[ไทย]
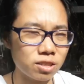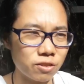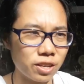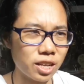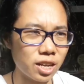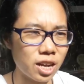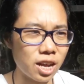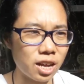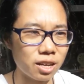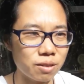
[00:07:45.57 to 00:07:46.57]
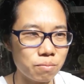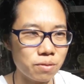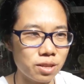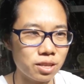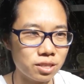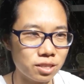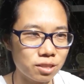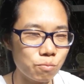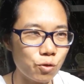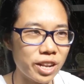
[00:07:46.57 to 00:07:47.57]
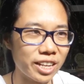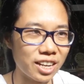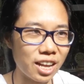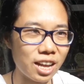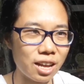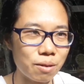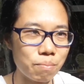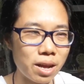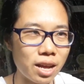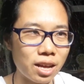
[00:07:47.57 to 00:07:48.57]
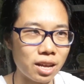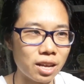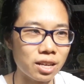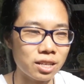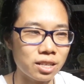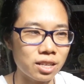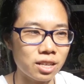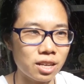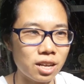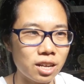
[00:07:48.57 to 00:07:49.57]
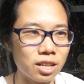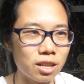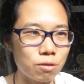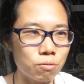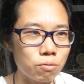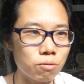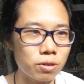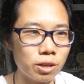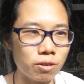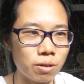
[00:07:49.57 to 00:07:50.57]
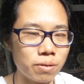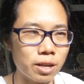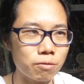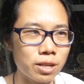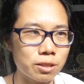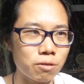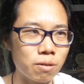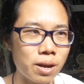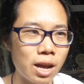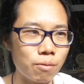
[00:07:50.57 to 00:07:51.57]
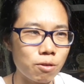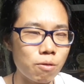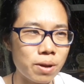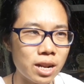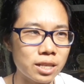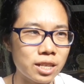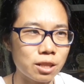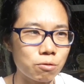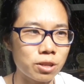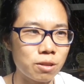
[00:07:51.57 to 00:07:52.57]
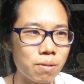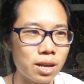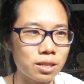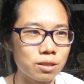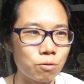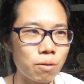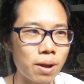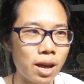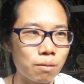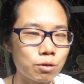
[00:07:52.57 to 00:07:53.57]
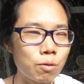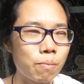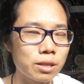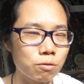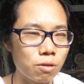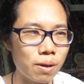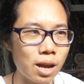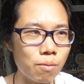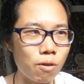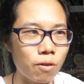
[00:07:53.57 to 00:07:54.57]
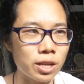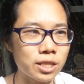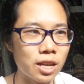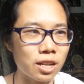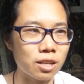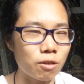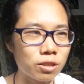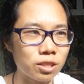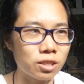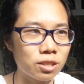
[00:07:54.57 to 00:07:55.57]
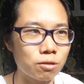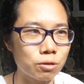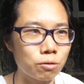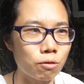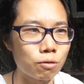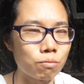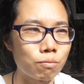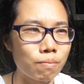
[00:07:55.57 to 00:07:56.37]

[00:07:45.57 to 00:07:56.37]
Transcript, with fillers: สวัสดีค่ะชื่อหมูเล็กนะคะมาเรียนรู้เกี่ยวกับการดูแลสุขภาพแล้วก็มารักษาตัวที่บ้านสุขภาพชมรมบ้านสุขภาพของอาจารย์ดร.วสุคน